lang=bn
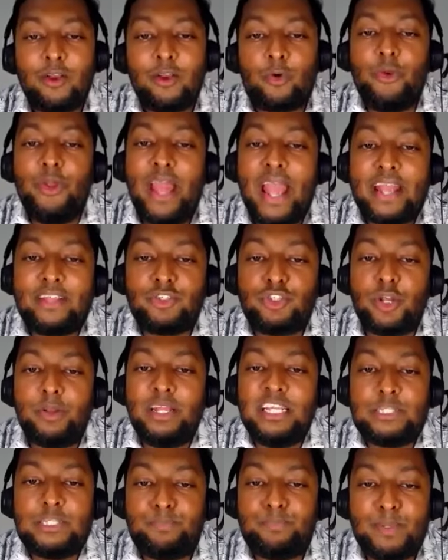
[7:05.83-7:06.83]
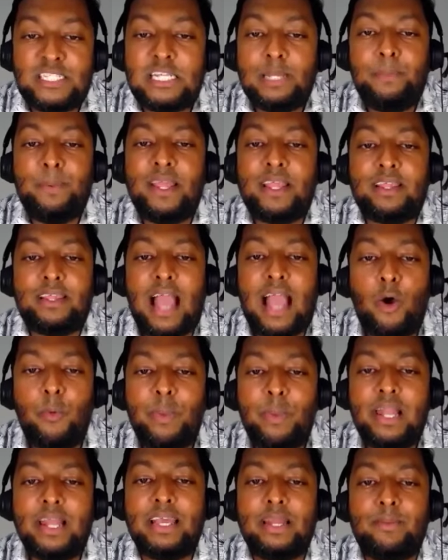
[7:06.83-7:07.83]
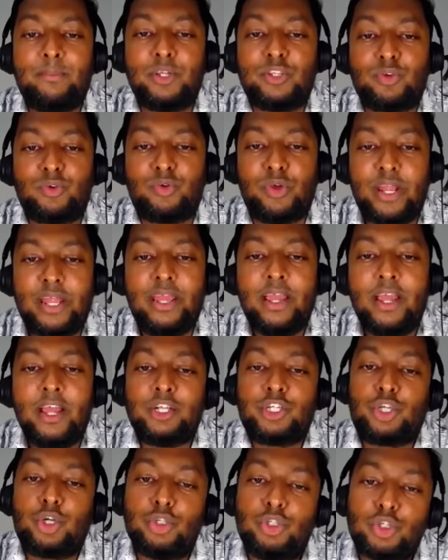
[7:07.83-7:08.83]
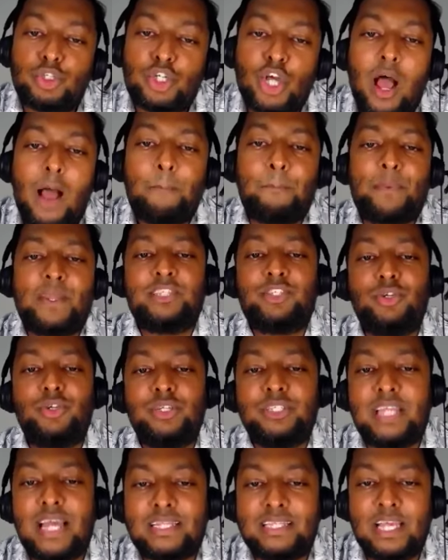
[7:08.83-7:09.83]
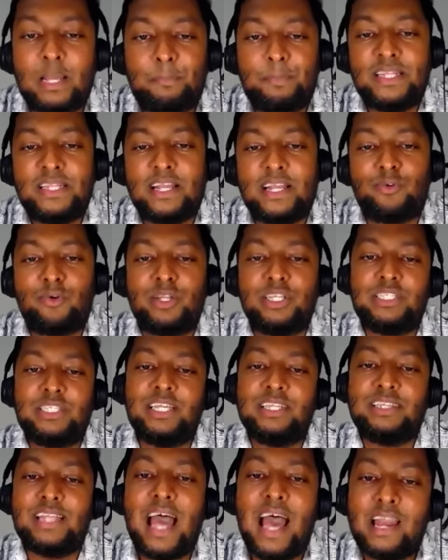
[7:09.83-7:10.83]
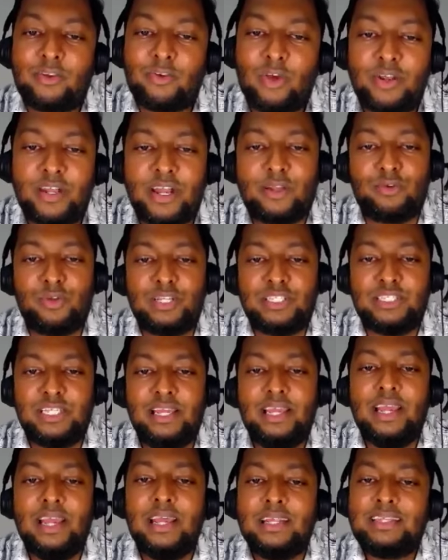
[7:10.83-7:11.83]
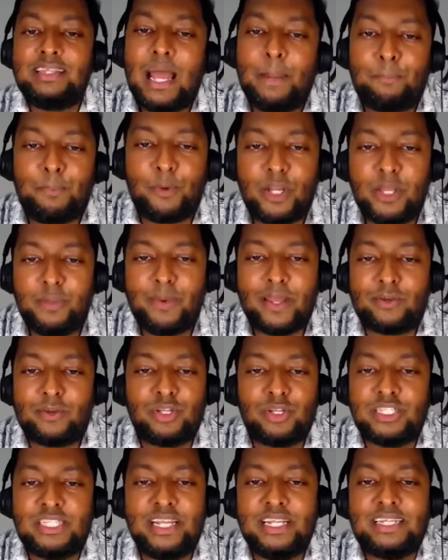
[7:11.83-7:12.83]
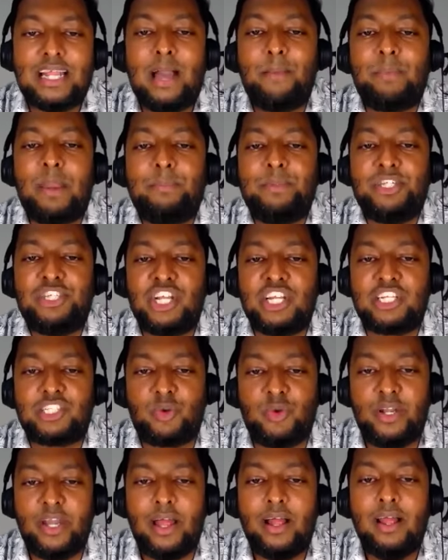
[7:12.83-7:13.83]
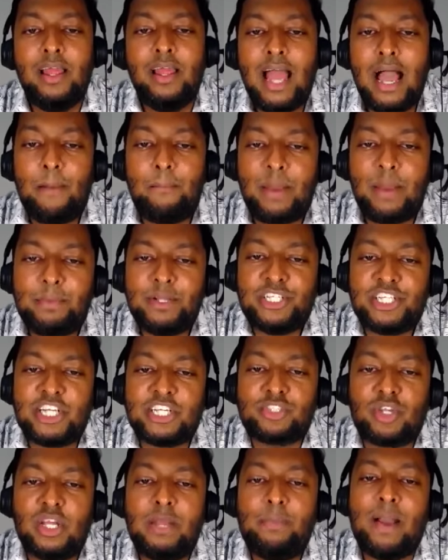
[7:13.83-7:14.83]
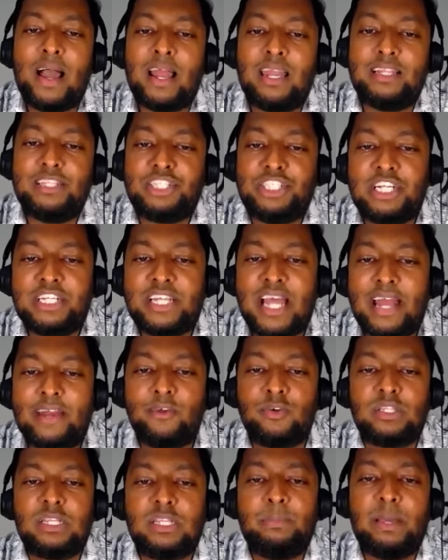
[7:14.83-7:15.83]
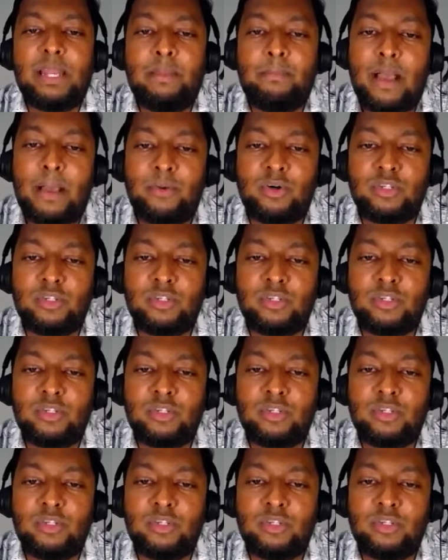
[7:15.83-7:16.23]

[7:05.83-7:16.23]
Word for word: কোনো একজন স্পেসিফিক আওয়ামী লীগের মতো করে শুধু সবকিছুই তাদের পিতা করেছে তার কন্যা করেছে তার পরিবার করেছে এটা আমরা বিশ্বাস করি না আমরা বিশ্বাস করি বাংলাদেশের ডান হতে পারে বাম